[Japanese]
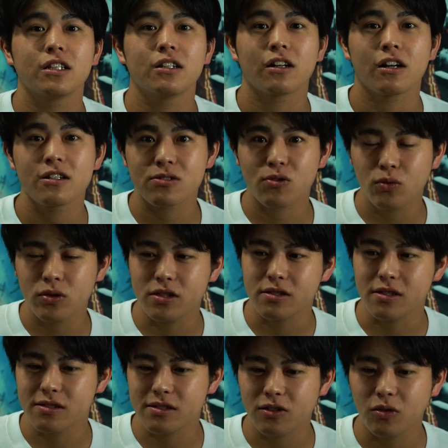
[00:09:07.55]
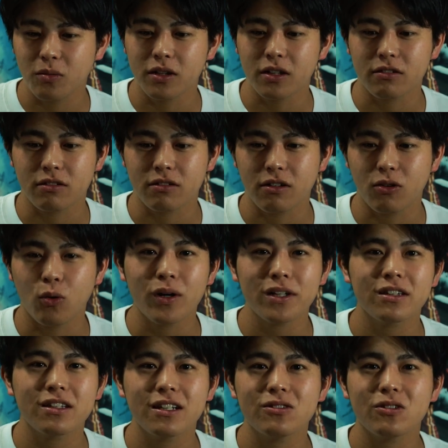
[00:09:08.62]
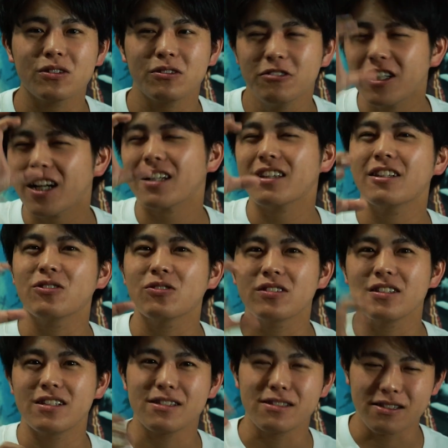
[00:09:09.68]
てだからアイスコーヒー全然飲めなくて終わった後にぐわーって飲んで